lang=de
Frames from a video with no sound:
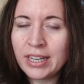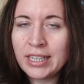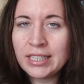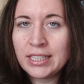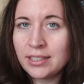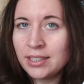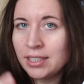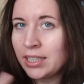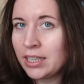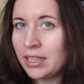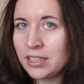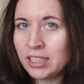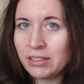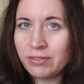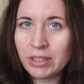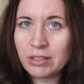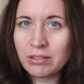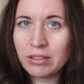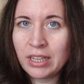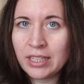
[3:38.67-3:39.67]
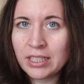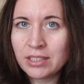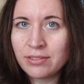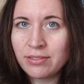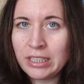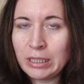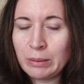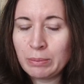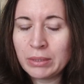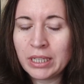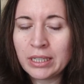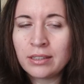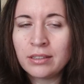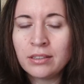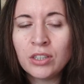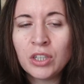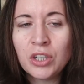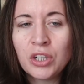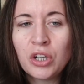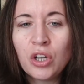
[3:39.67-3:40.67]
weil die sich halt irgendwie zuerst verliebt
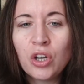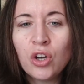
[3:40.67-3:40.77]
hatten.